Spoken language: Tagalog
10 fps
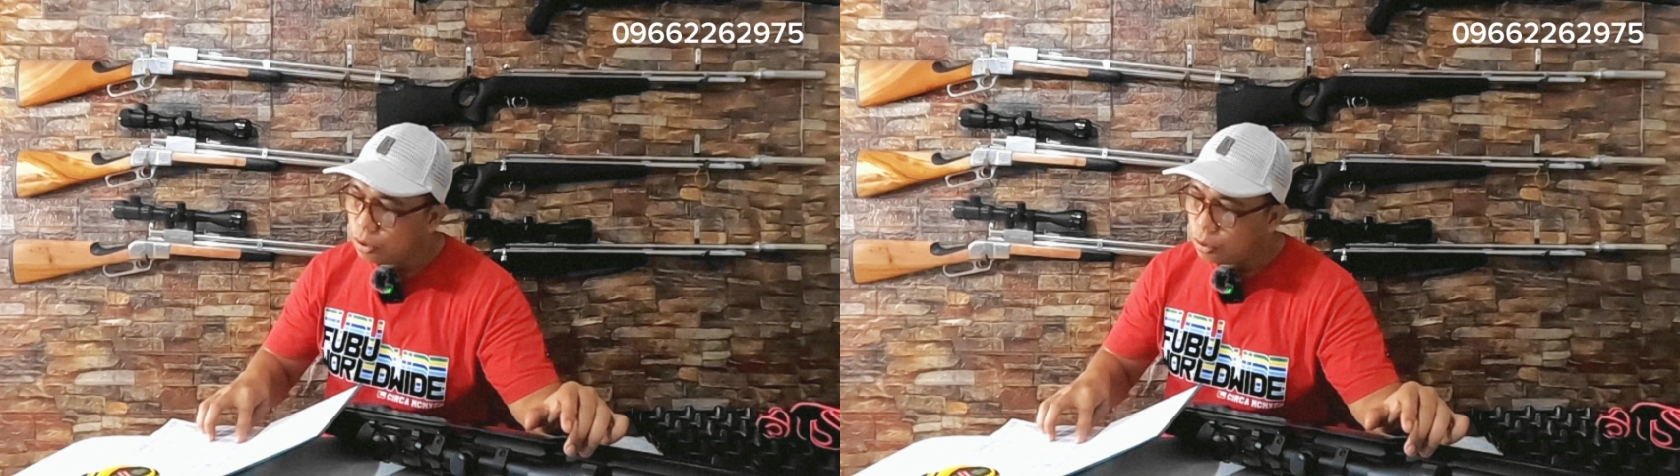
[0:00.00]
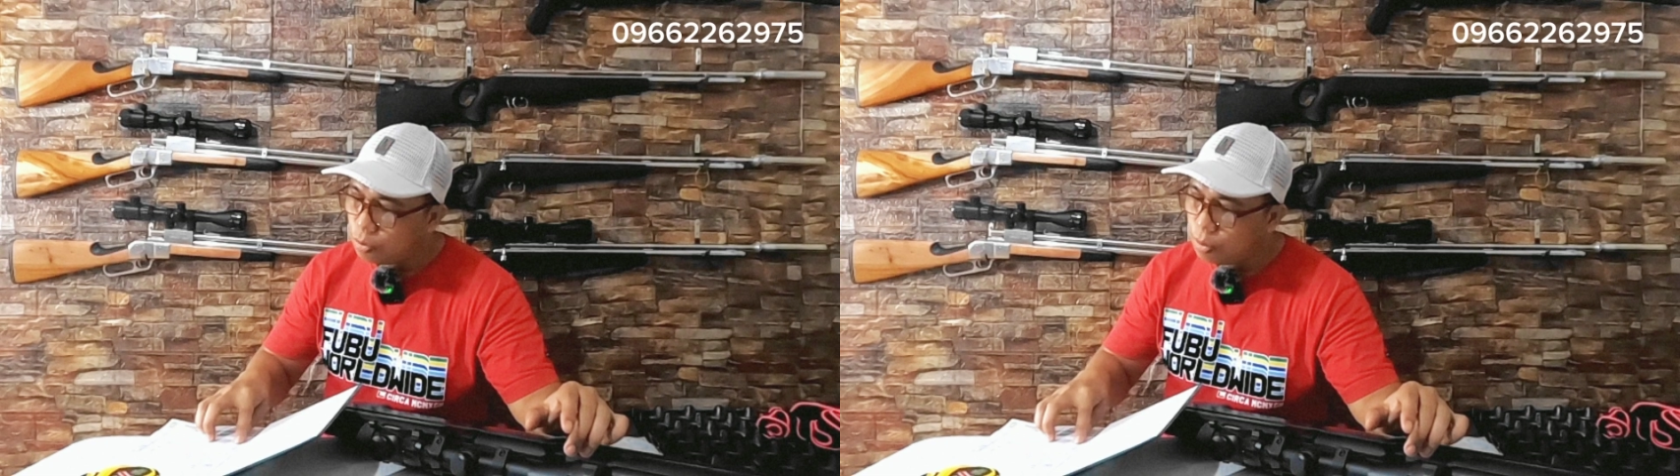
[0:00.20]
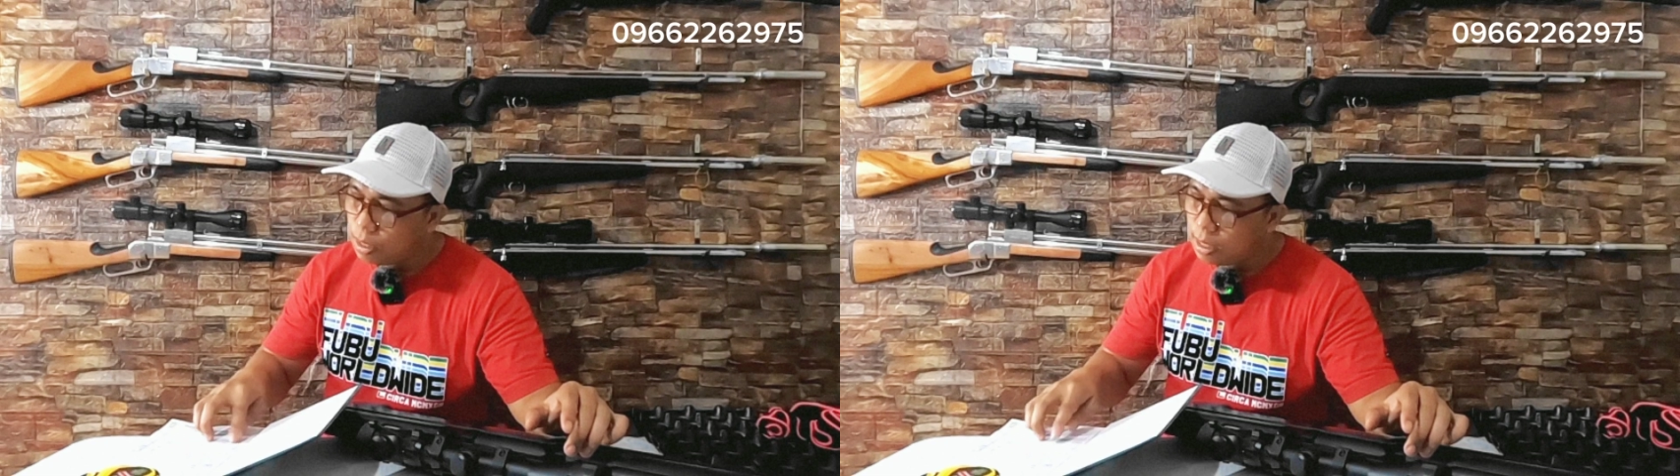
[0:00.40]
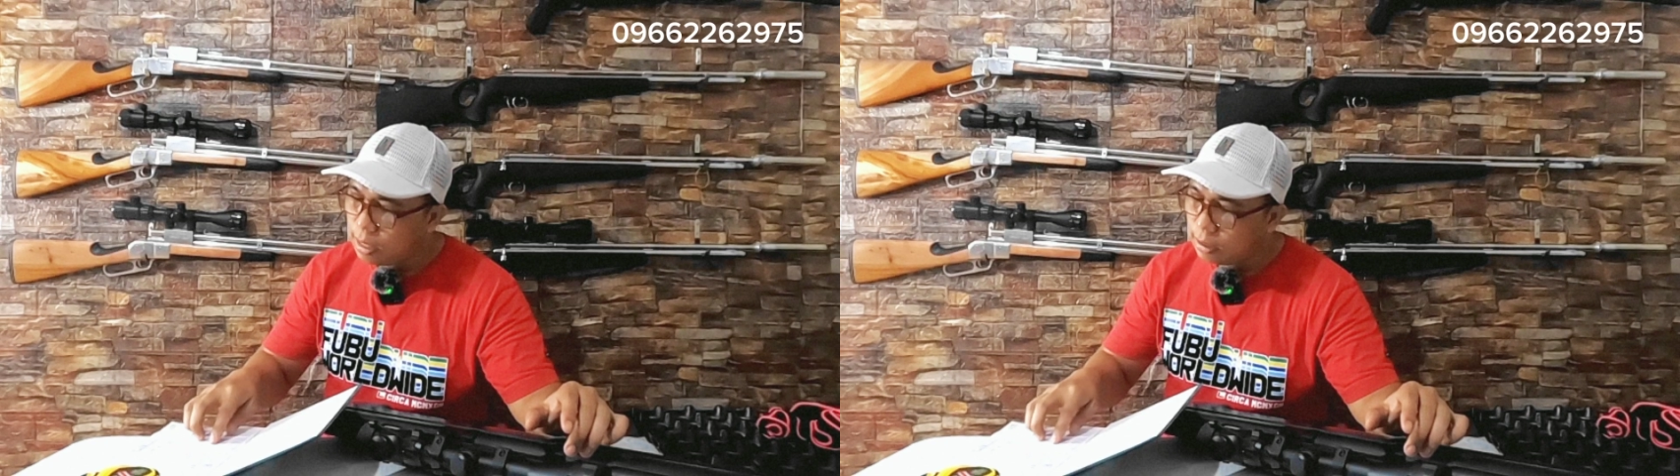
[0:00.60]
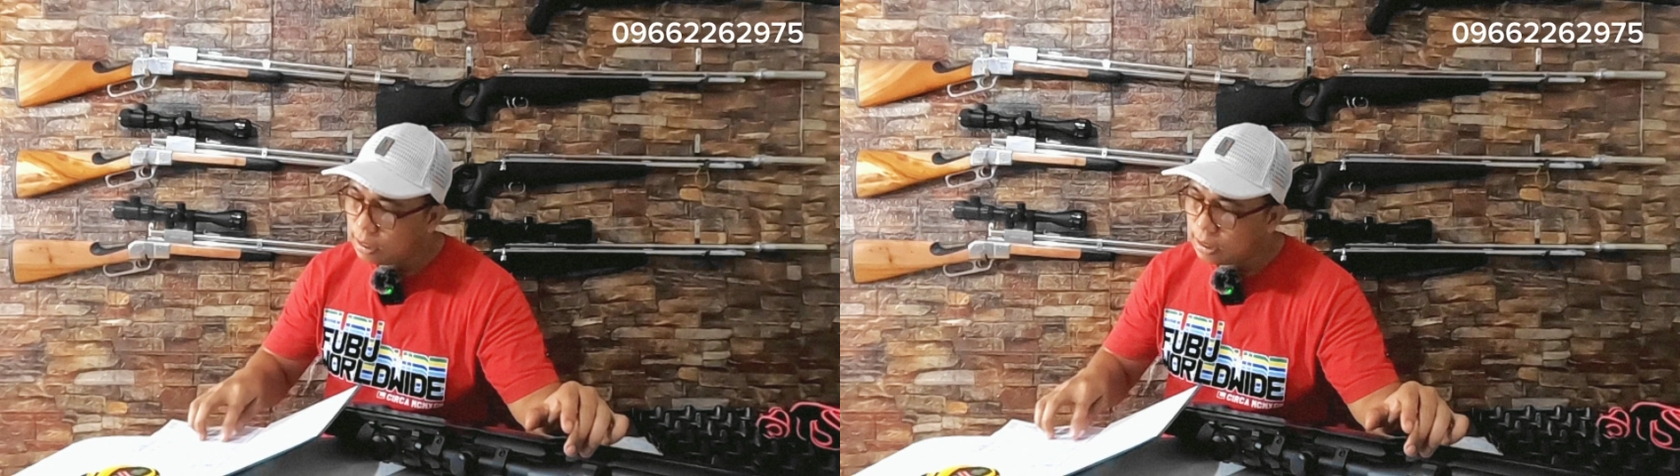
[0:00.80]
Romel
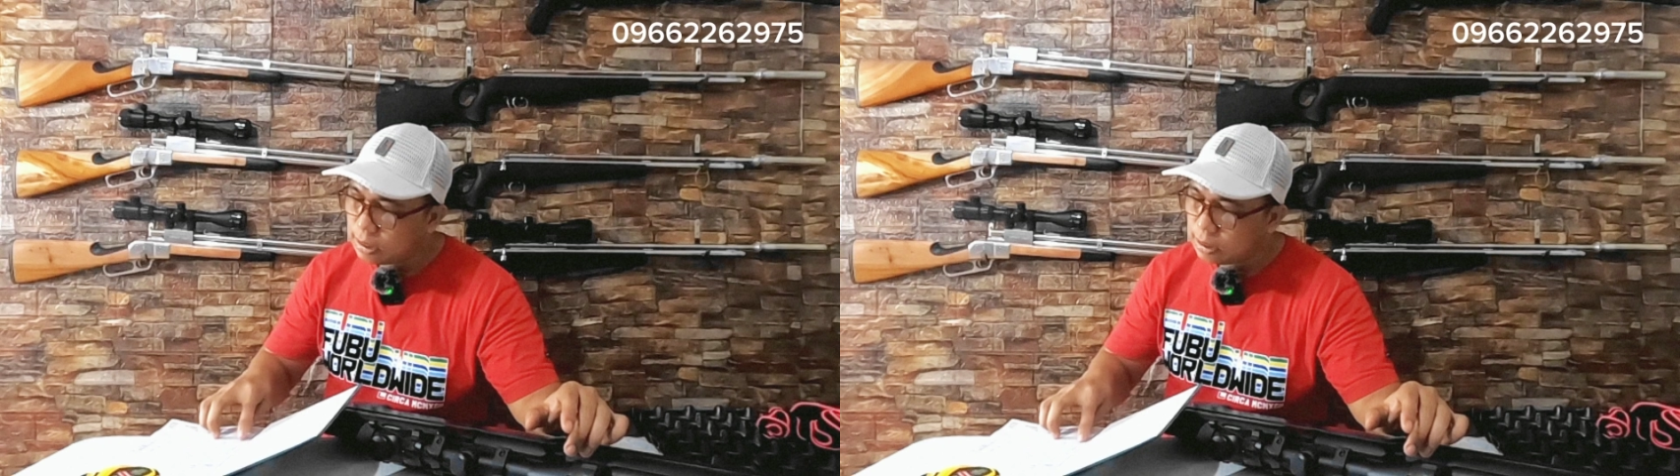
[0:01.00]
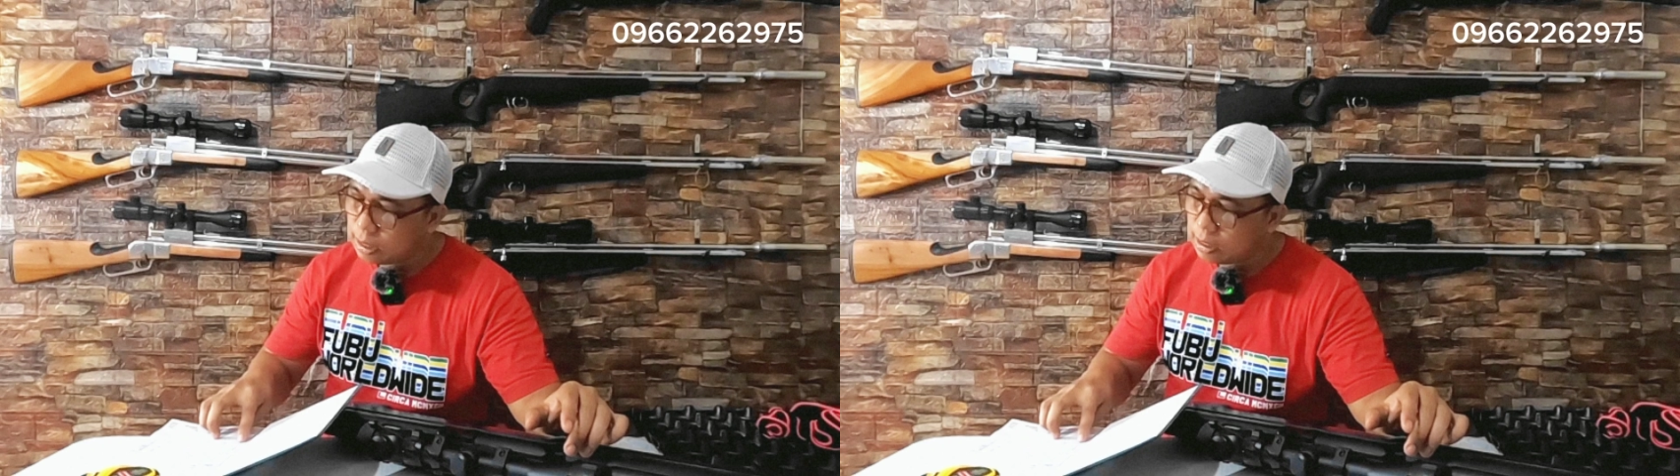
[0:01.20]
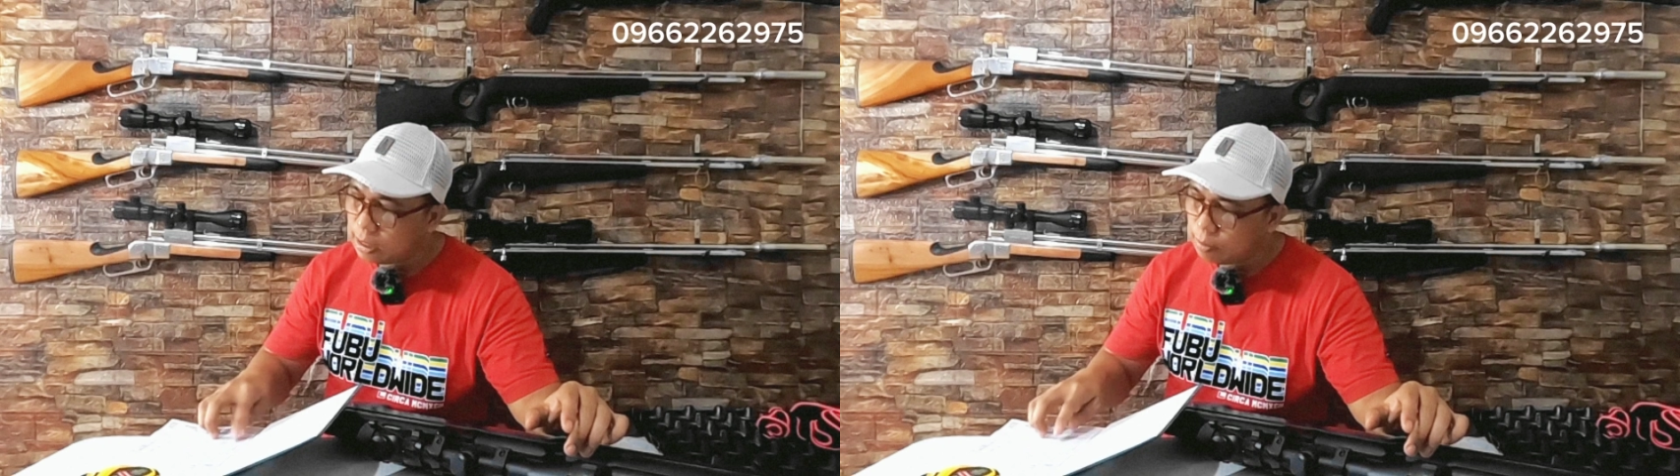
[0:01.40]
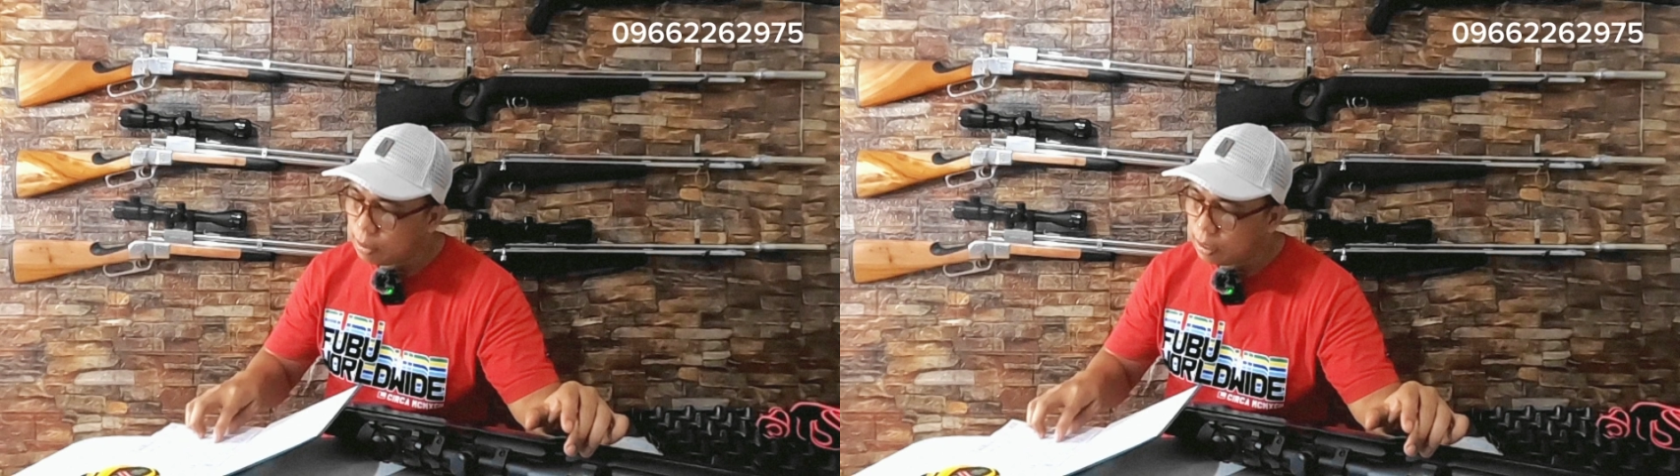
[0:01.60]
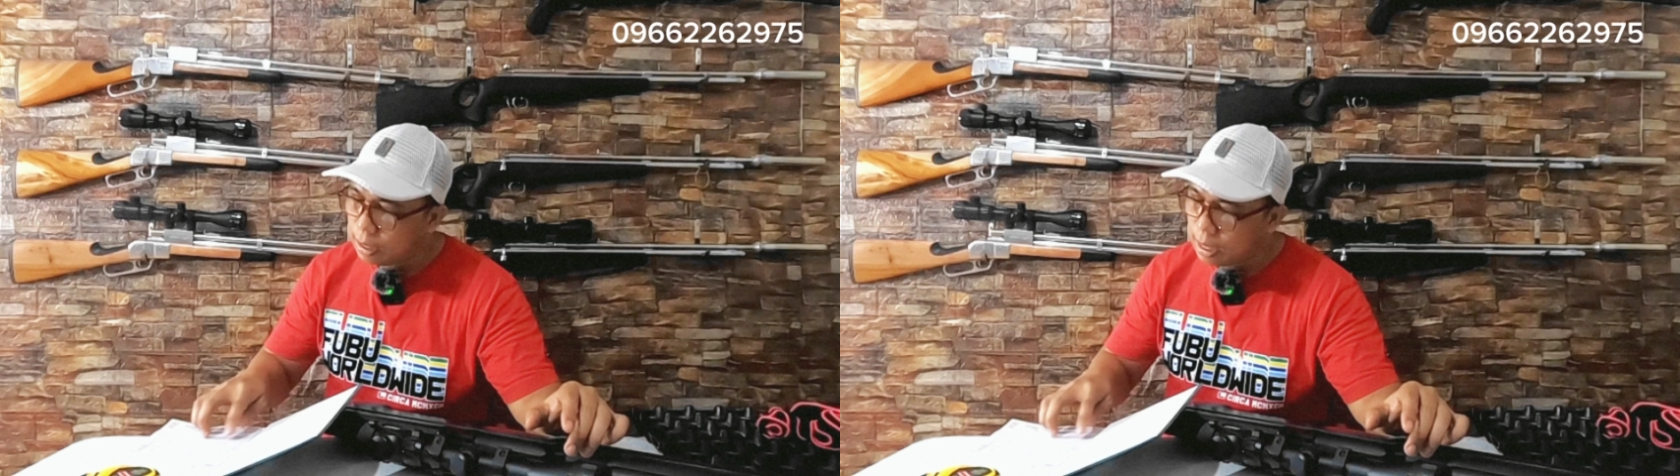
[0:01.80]
Leandres, Randy
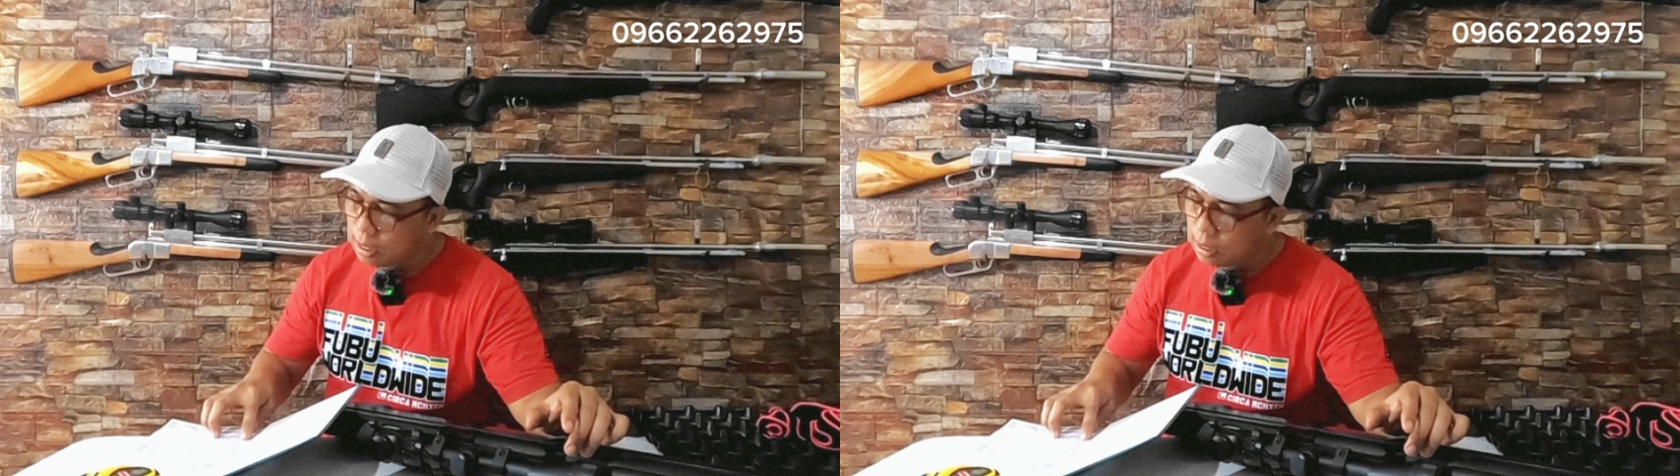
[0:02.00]
Pagya,